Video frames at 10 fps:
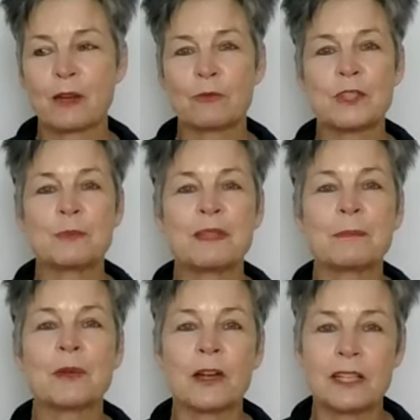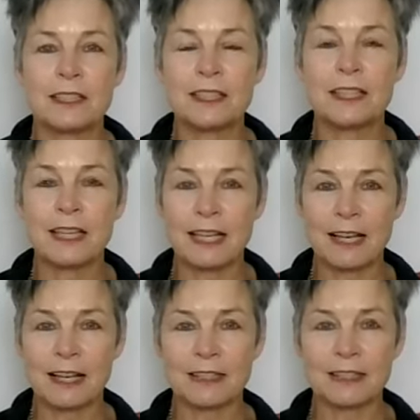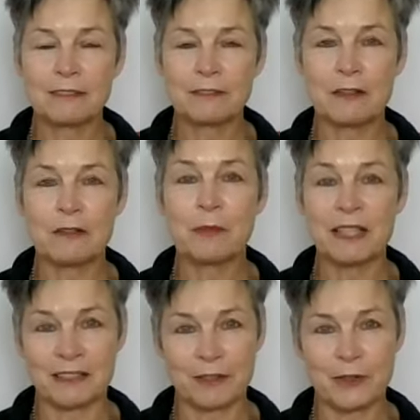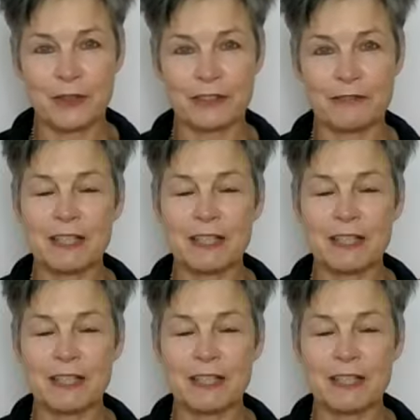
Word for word: uns mit dem göttlichen Kern wieder verbinden können,